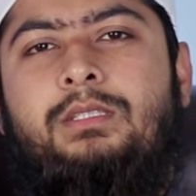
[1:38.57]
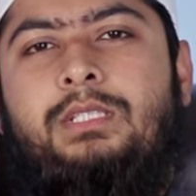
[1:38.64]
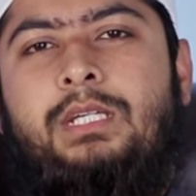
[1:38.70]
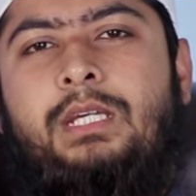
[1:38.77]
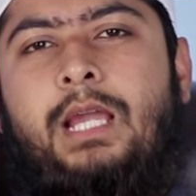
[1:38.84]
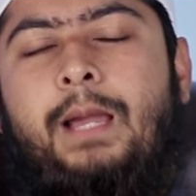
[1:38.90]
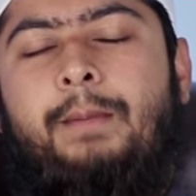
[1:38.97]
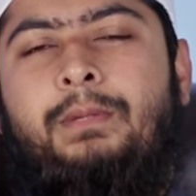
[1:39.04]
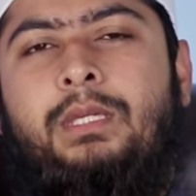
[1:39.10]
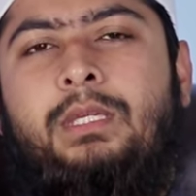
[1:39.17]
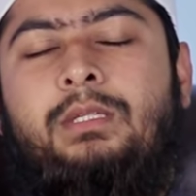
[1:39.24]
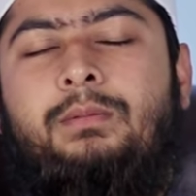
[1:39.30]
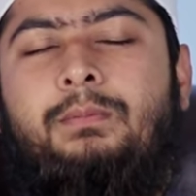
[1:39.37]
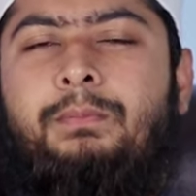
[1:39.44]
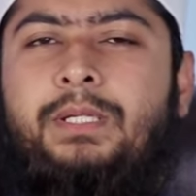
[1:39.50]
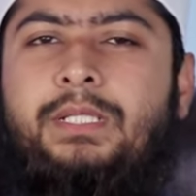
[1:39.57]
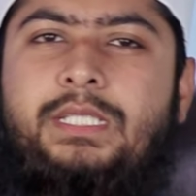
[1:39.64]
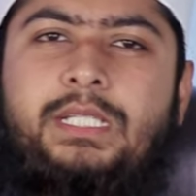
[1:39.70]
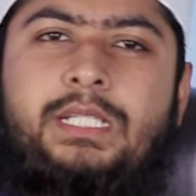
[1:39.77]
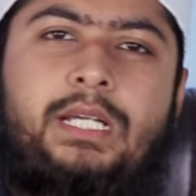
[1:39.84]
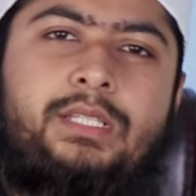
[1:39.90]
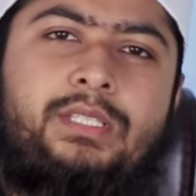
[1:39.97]
যে আমি
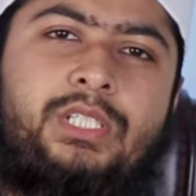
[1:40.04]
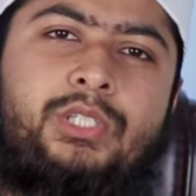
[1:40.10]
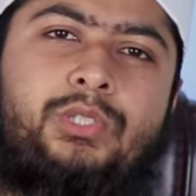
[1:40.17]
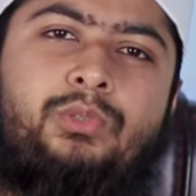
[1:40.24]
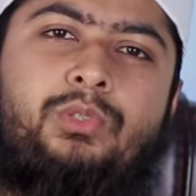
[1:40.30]
বেঁচেই আছি